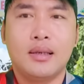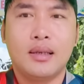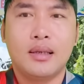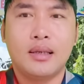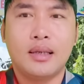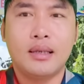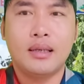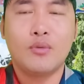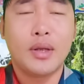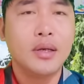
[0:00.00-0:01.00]
À, cái
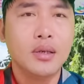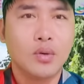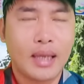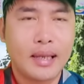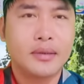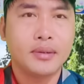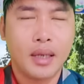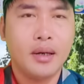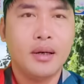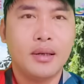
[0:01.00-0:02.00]
cái nguyện ước của thầy trước
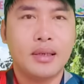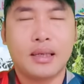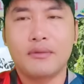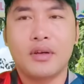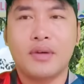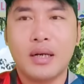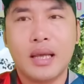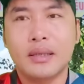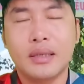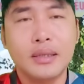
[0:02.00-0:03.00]
đó là về vấn
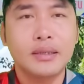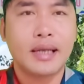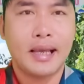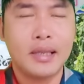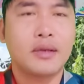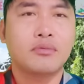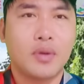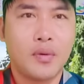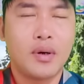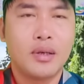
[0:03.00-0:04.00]
đề những đứa trẻ ở trong
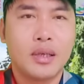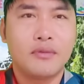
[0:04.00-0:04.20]
chùa